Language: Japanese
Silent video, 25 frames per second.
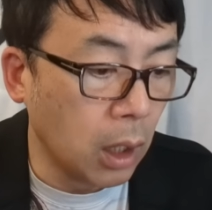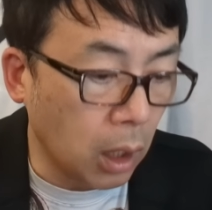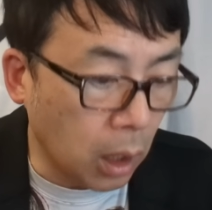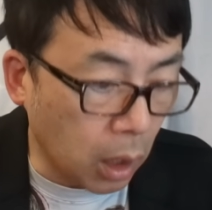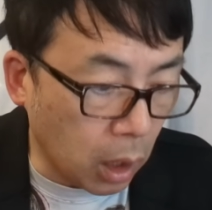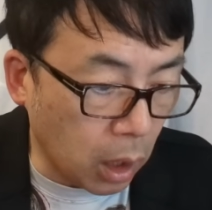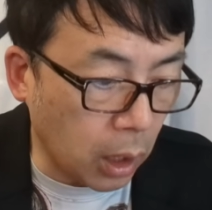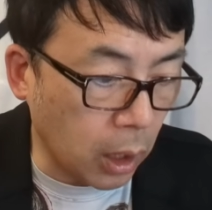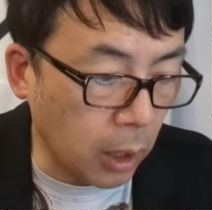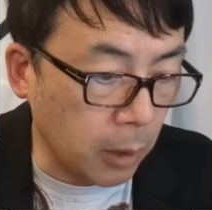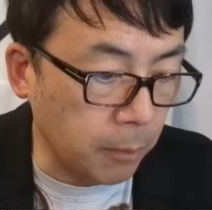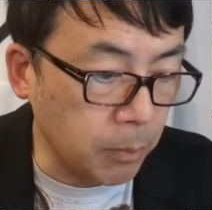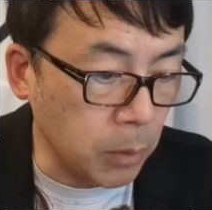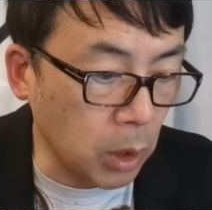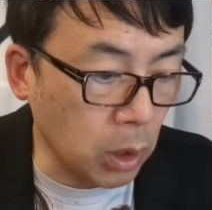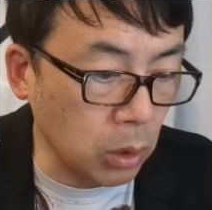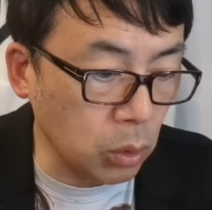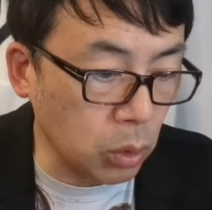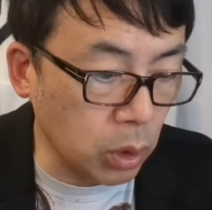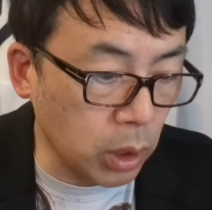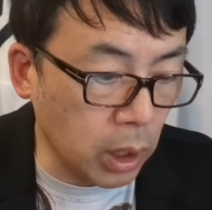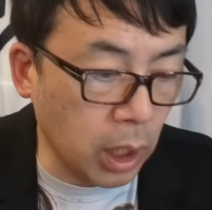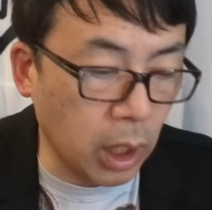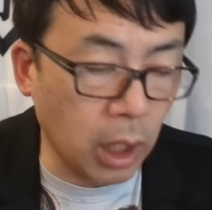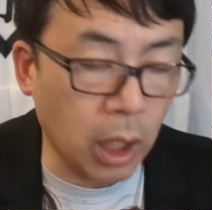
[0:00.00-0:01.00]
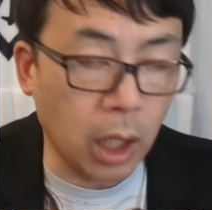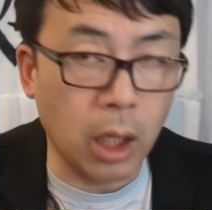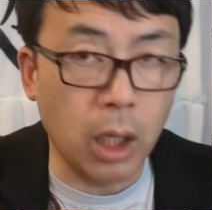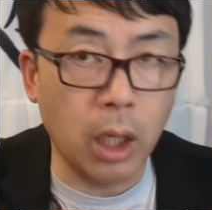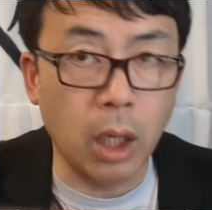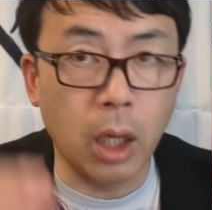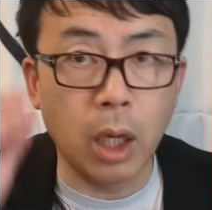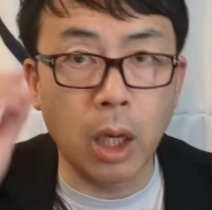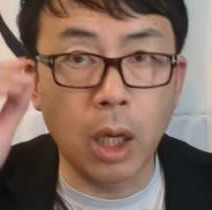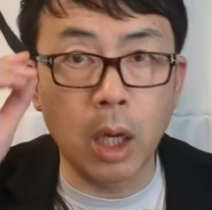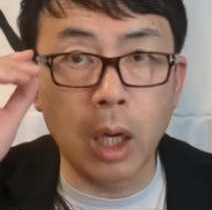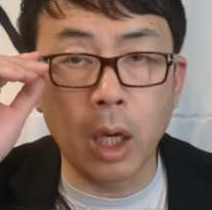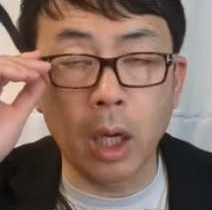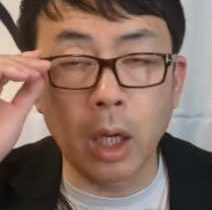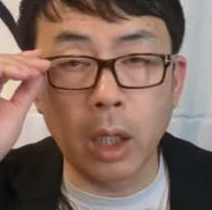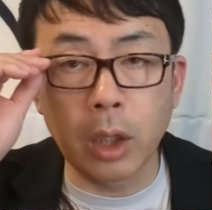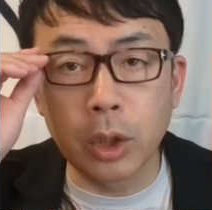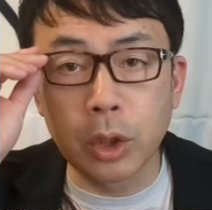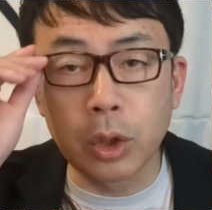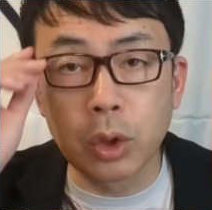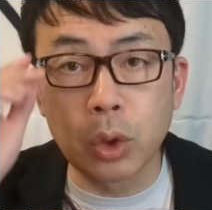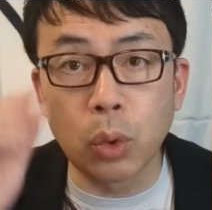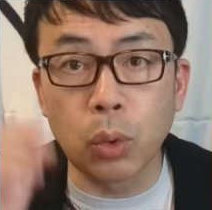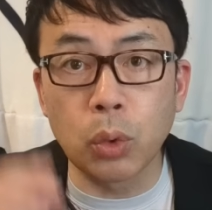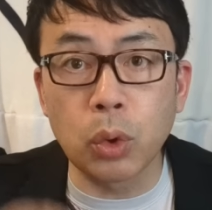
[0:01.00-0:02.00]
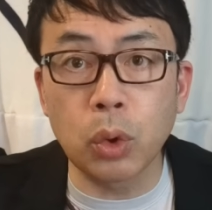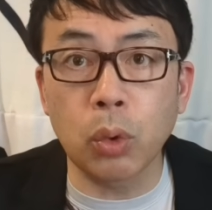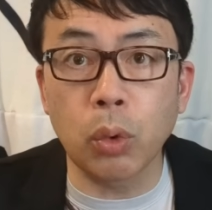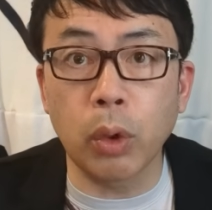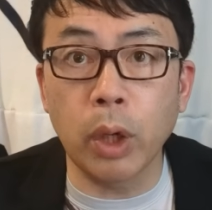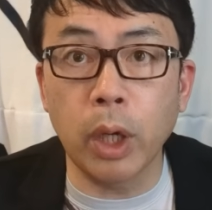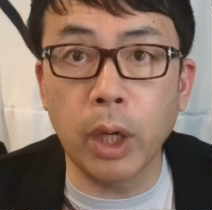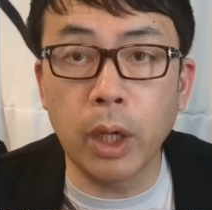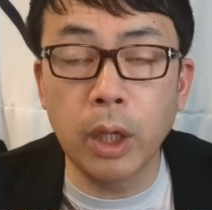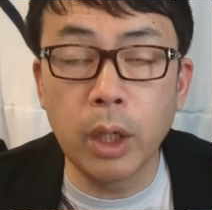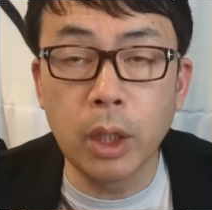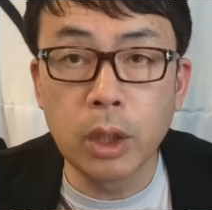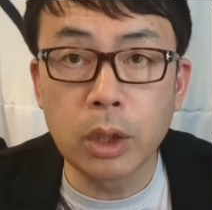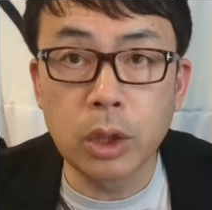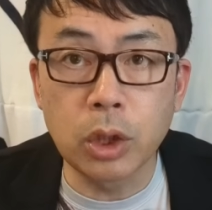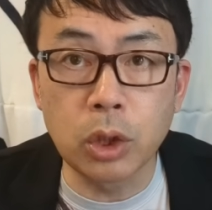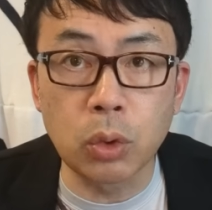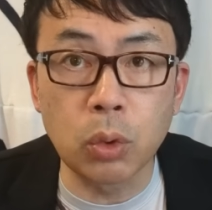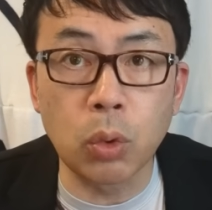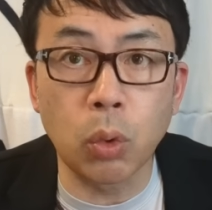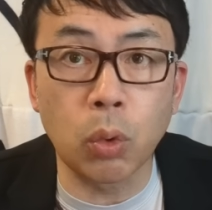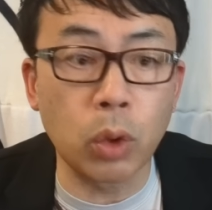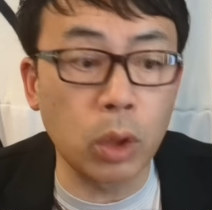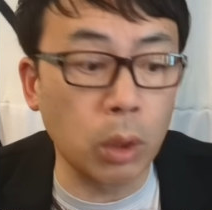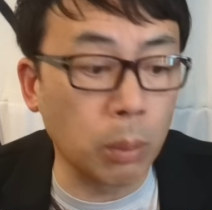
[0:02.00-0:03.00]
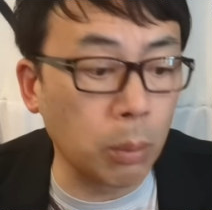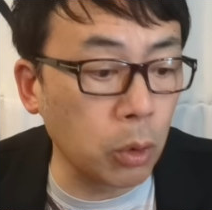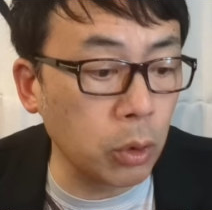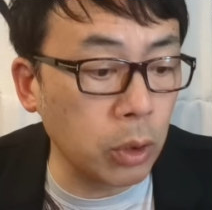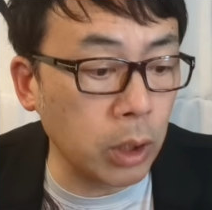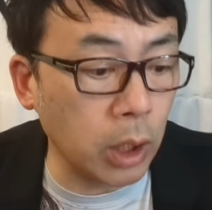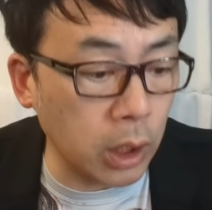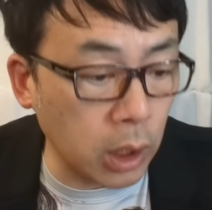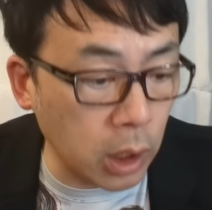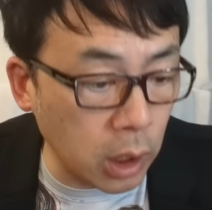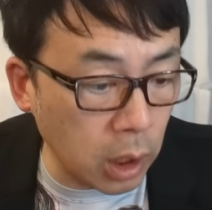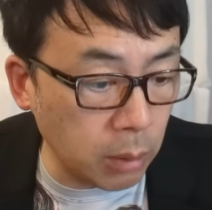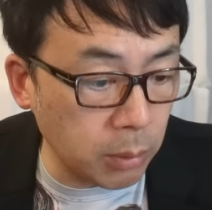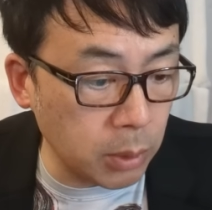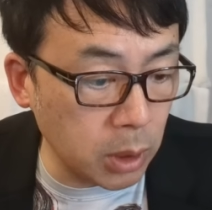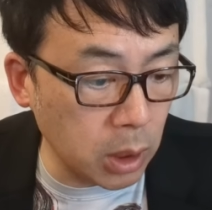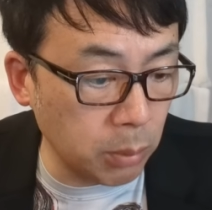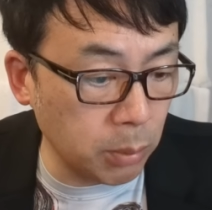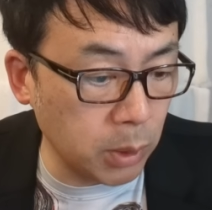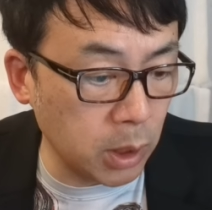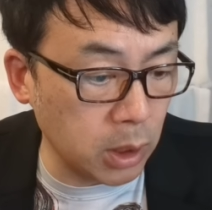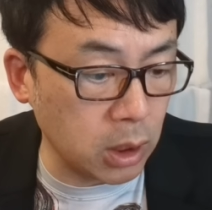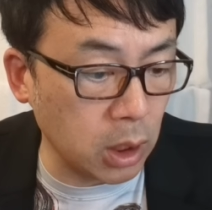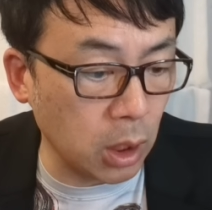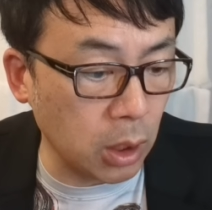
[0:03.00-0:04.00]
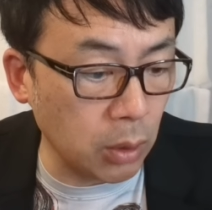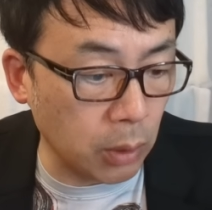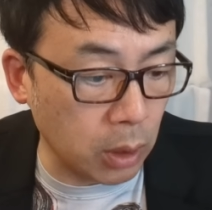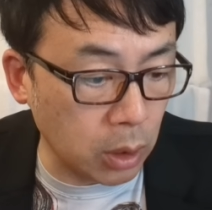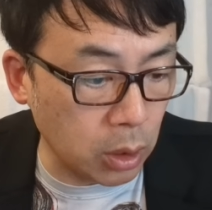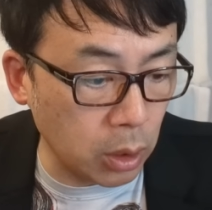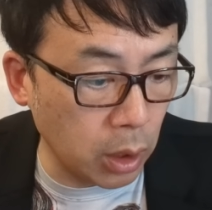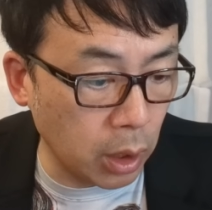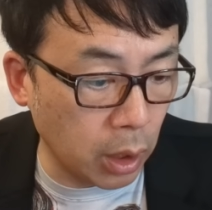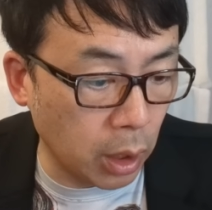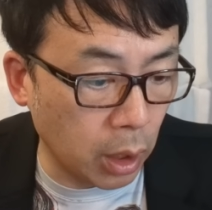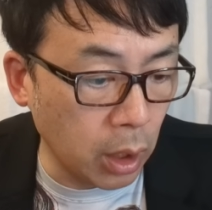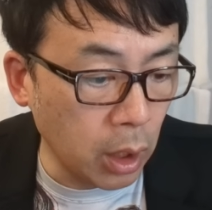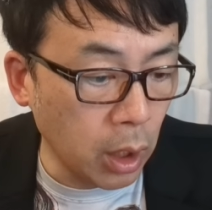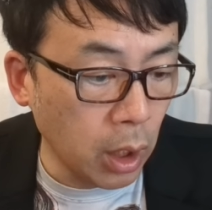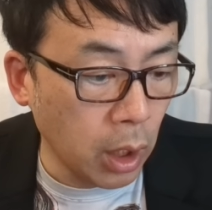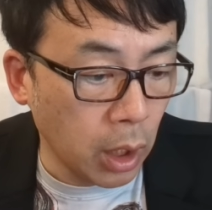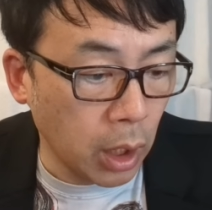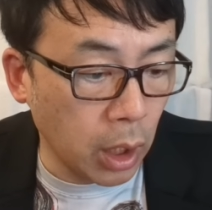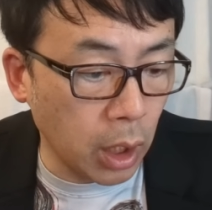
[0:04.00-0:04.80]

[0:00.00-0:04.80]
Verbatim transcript: はい。なので、非常にこれ、深刻な問題でね、峰村さん曰く、